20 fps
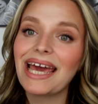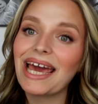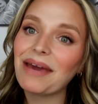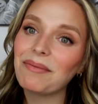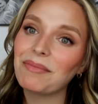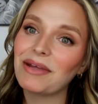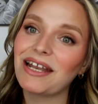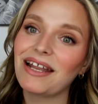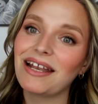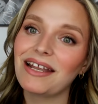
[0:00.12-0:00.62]

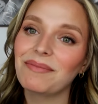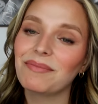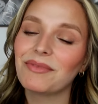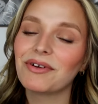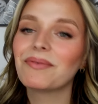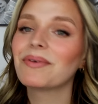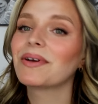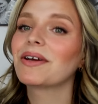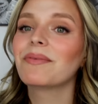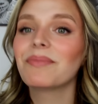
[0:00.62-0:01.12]
Hi meine Lieben
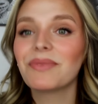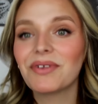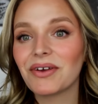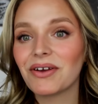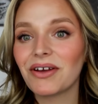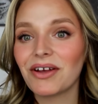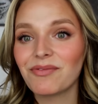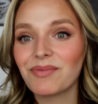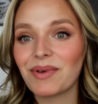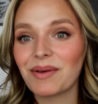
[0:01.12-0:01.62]
und willkommen
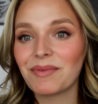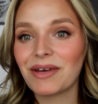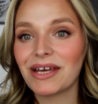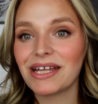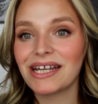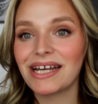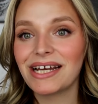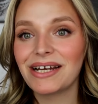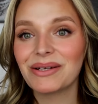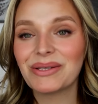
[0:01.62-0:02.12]
zurück auf meinem
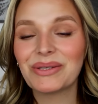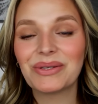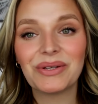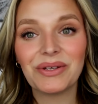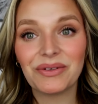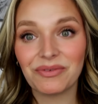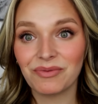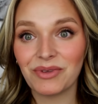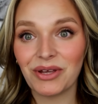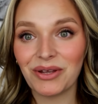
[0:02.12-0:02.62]
Kanal und zu
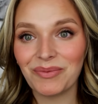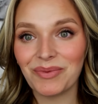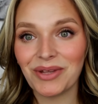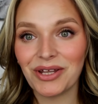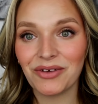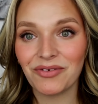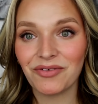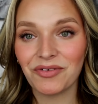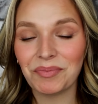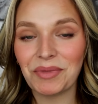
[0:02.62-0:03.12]
diesem neuen
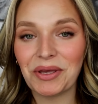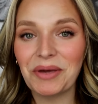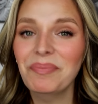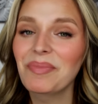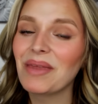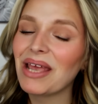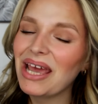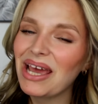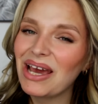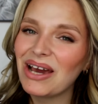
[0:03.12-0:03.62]
Video von mir.
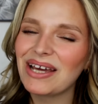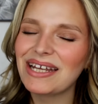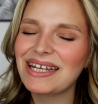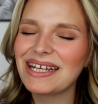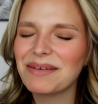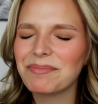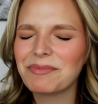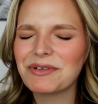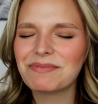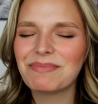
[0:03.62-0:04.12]
Heute
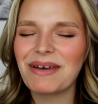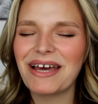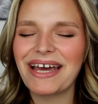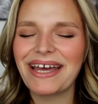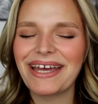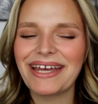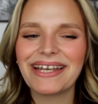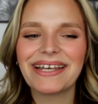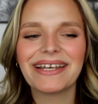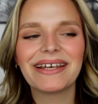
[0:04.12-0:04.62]
gibt es mal
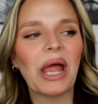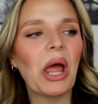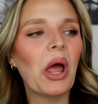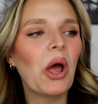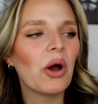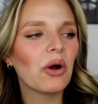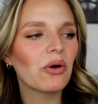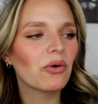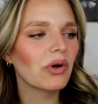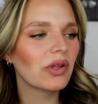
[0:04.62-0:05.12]
einen
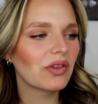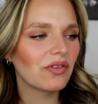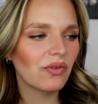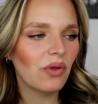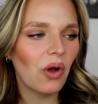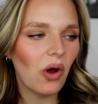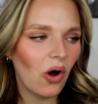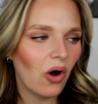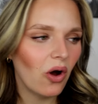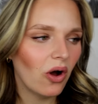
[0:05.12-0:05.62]

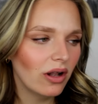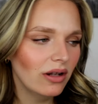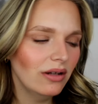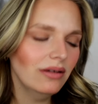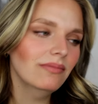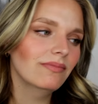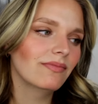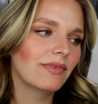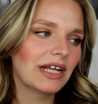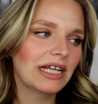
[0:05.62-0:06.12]
kurzen Haul,
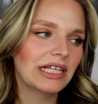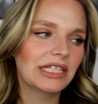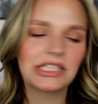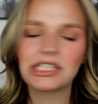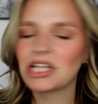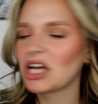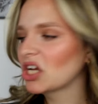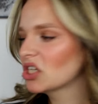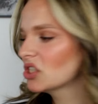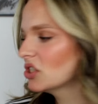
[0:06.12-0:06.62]
weil ich
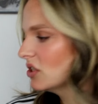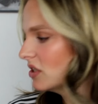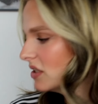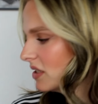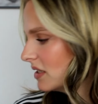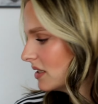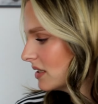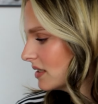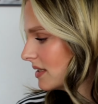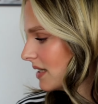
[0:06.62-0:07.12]
dachte,
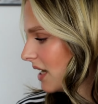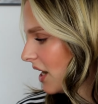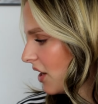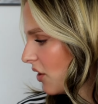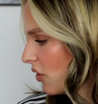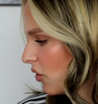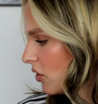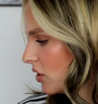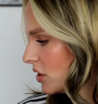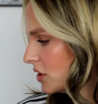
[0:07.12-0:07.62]
ich
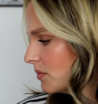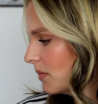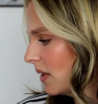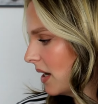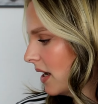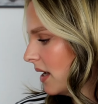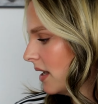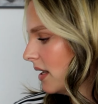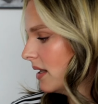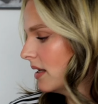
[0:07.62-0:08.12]
zeige euch
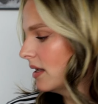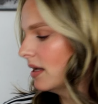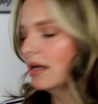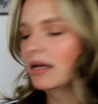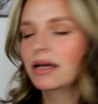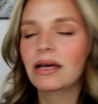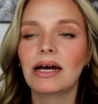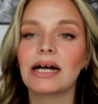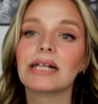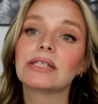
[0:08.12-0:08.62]
mal,
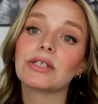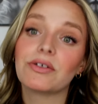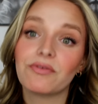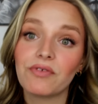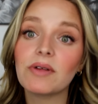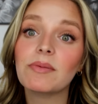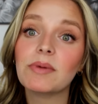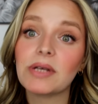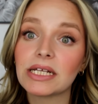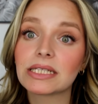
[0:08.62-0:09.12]
also ich
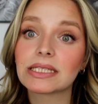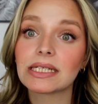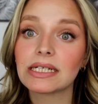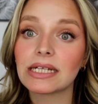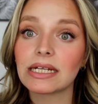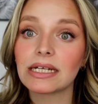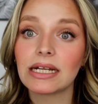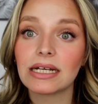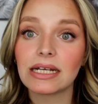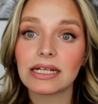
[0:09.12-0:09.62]
filme jetzt
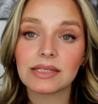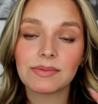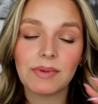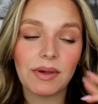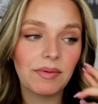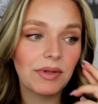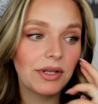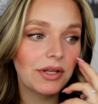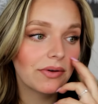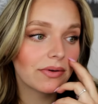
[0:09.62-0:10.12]
hintereinander
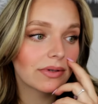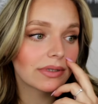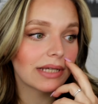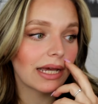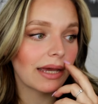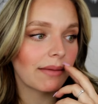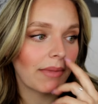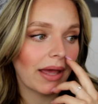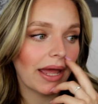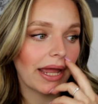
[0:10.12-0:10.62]
zwei Videos,
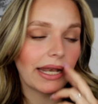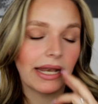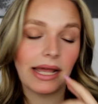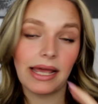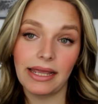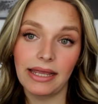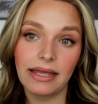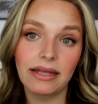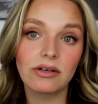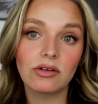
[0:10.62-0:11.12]
einmal einen
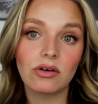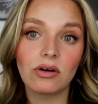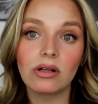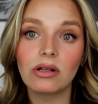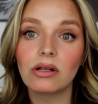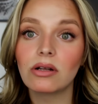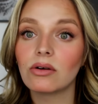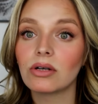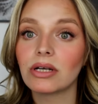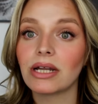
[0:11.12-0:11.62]

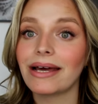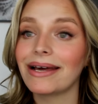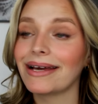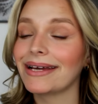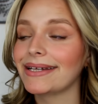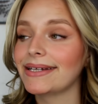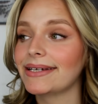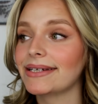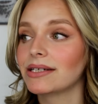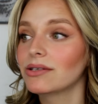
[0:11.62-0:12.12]
High-End-Haul und
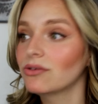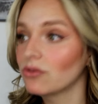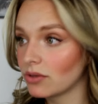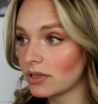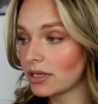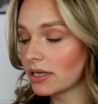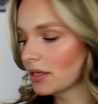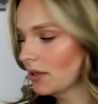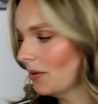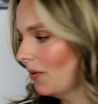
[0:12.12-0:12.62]
einen
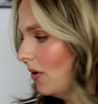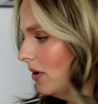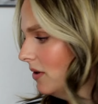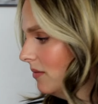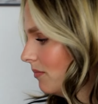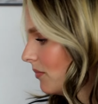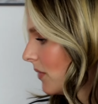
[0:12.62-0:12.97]
Drogerie-Haul.